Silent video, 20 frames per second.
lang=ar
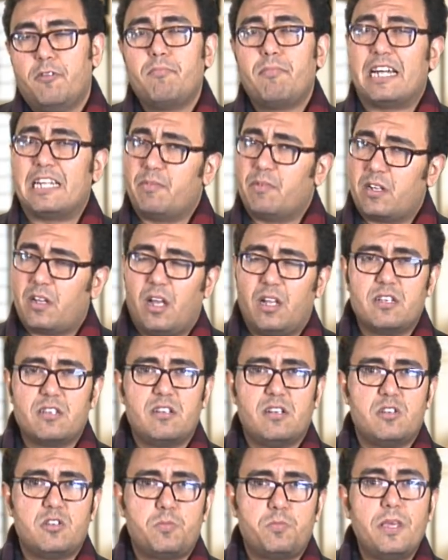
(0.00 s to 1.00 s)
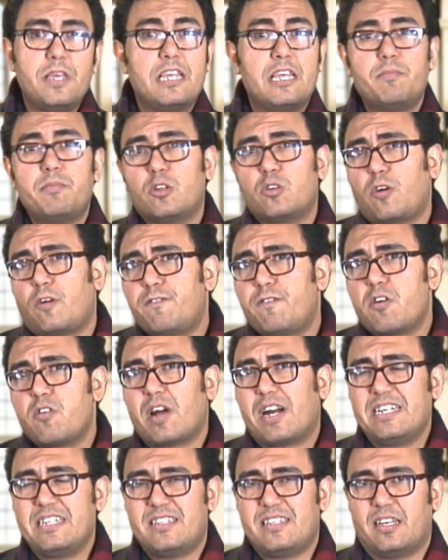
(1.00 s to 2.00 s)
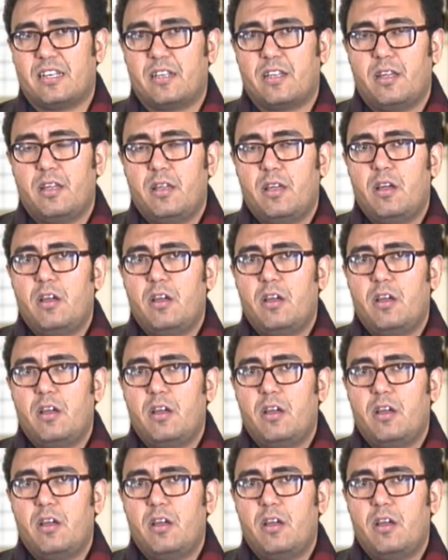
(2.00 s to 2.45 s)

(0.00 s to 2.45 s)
بعد ما نخلص السبيكنج بندخل في الرايتنج